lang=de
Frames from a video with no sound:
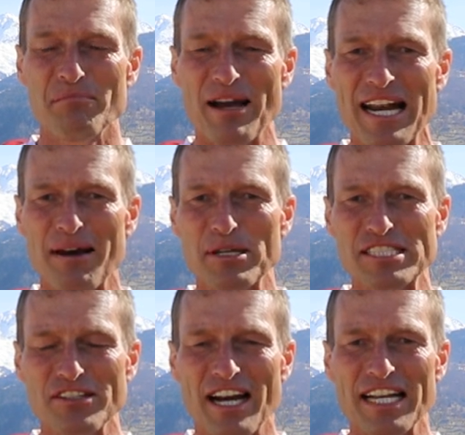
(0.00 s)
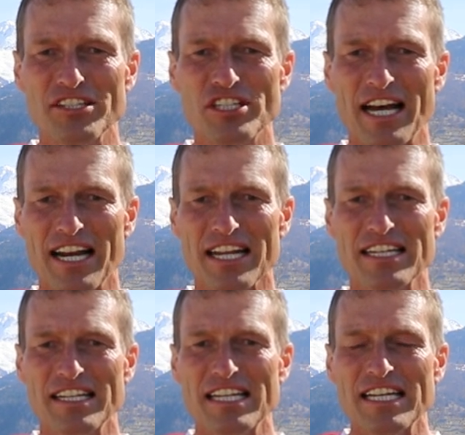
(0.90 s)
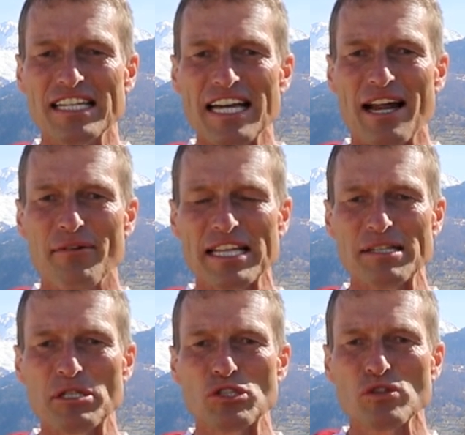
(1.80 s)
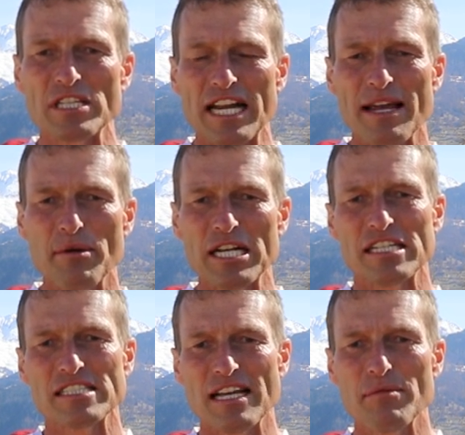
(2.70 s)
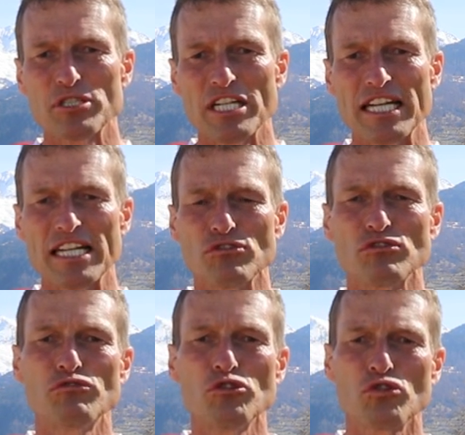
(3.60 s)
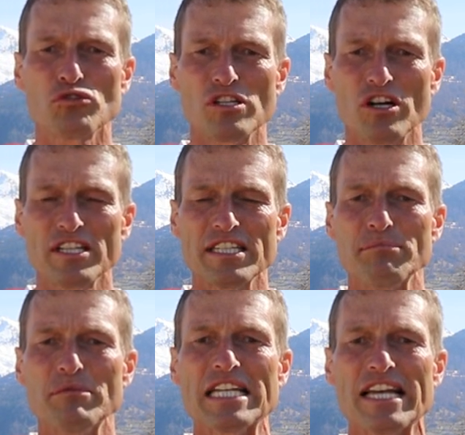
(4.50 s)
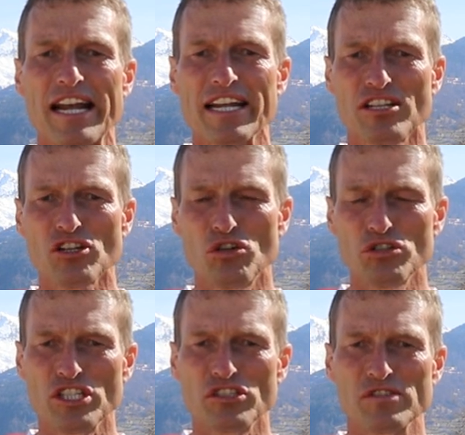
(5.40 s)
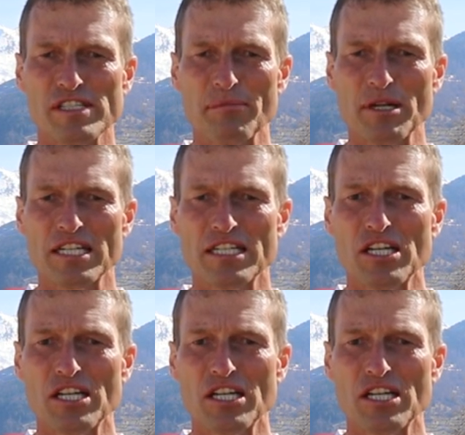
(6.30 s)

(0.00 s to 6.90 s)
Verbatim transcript: Mein Name ist Johannes Stark. Ich arbeite mit Unternehmen, Selbstständigen und Führungsleuten im direkten Coaching zusammen.